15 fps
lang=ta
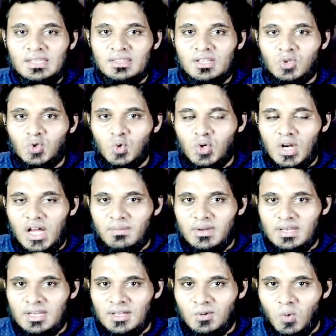இந்த
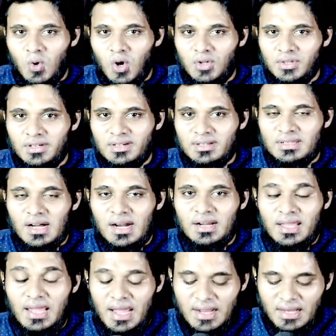சூறாவை நீ ஓது
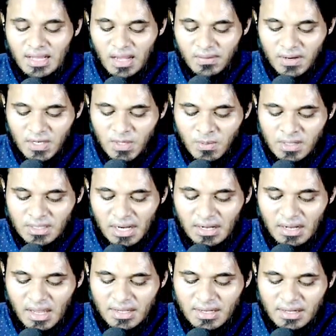நான் கேட்க வேண்டும் என்று
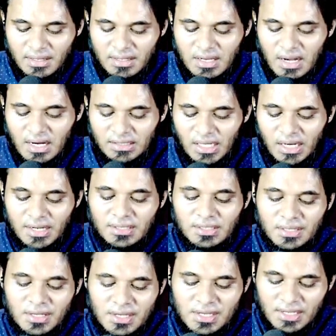அல்லாஹ் எனக்கு
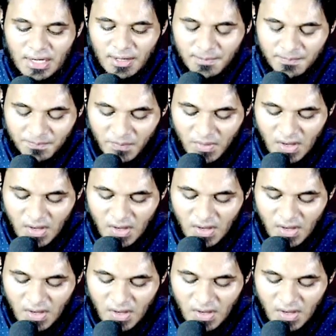கட்டளையிட்டிருக்கிறான்